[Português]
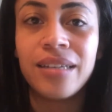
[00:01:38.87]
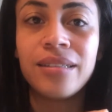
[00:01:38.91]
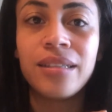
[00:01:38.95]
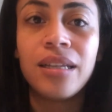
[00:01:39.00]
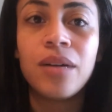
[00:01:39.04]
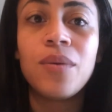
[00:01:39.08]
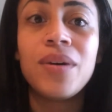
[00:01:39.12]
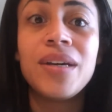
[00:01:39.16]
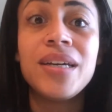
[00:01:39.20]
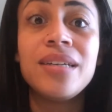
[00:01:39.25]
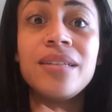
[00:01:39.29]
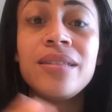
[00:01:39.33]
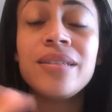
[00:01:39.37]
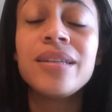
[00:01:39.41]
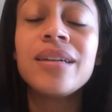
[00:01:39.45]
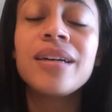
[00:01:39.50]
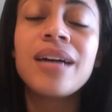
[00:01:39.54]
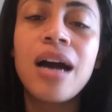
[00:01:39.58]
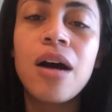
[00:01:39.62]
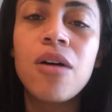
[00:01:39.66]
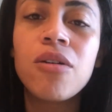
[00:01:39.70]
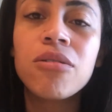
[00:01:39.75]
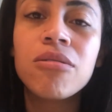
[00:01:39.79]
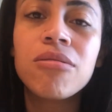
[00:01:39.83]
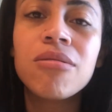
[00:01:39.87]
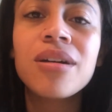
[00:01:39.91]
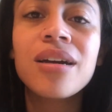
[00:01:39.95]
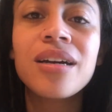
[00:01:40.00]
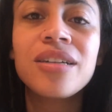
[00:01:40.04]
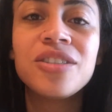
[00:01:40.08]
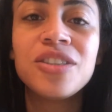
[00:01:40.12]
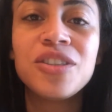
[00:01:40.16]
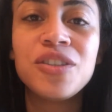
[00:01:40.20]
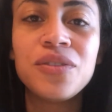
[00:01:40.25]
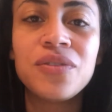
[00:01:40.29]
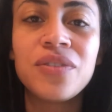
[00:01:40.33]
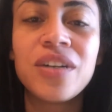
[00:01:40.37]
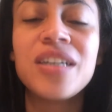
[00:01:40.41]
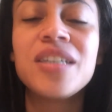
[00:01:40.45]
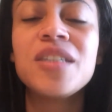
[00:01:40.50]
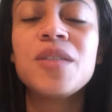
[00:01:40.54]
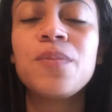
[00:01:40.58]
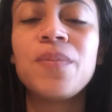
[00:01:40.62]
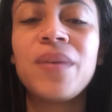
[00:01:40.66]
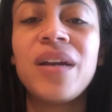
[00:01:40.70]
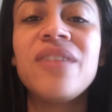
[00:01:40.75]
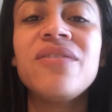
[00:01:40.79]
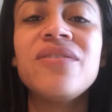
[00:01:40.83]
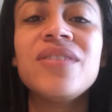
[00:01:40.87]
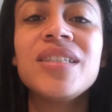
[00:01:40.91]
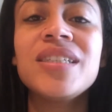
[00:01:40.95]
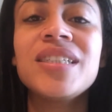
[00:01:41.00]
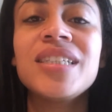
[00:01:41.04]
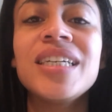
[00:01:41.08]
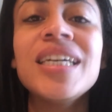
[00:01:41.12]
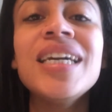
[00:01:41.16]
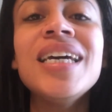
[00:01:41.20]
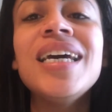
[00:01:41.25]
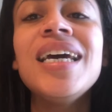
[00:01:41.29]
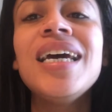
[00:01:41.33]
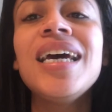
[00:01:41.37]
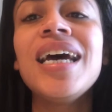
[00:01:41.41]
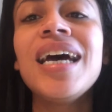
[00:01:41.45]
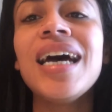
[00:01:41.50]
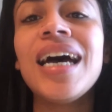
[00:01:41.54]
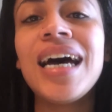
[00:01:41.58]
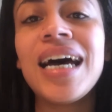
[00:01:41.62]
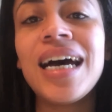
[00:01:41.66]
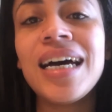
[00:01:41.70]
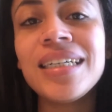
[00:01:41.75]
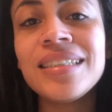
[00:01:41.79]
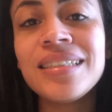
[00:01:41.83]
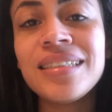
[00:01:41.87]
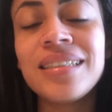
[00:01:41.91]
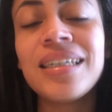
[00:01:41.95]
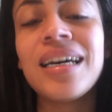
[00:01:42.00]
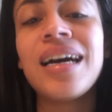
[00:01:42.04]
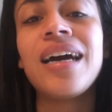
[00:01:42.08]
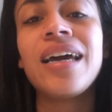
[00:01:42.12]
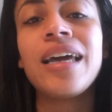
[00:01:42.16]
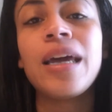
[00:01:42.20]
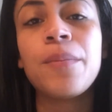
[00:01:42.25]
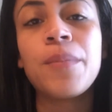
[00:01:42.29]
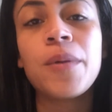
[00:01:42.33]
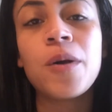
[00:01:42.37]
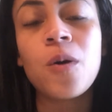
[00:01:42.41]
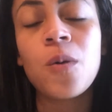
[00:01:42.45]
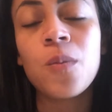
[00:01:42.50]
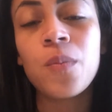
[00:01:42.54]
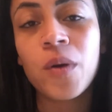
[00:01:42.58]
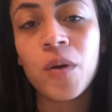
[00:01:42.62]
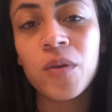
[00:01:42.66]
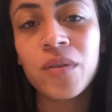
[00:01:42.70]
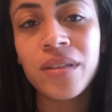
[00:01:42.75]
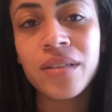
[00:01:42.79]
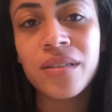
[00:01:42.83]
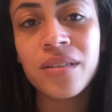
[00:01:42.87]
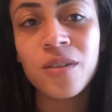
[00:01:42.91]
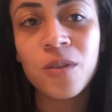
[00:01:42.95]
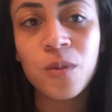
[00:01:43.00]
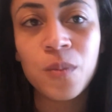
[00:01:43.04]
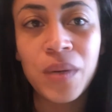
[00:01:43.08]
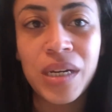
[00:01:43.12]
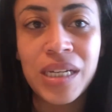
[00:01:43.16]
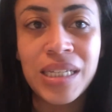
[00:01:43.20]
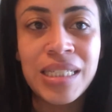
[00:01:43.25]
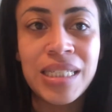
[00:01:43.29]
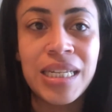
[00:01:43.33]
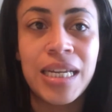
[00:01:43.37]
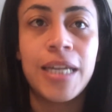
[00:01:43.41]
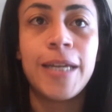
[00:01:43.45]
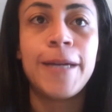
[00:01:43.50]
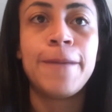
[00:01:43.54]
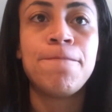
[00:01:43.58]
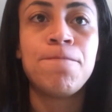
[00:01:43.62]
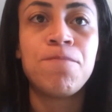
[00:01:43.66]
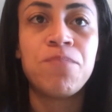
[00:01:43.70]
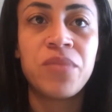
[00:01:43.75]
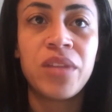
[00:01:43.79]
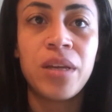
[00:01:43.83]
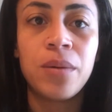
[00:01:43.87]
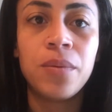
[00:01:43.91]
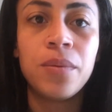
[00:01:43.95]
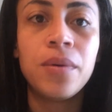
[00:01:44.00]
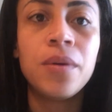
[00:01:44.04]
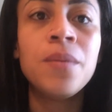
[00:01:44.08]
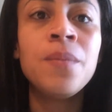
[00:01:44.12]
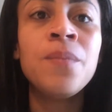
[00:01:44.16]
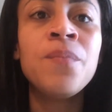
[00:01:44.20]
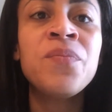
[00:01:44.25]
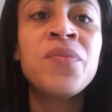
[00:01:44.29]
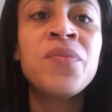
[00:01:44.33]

Então, é esse cálculo que a gente faz para fazer a saia, para comprar o tecido para a saia, tá bom?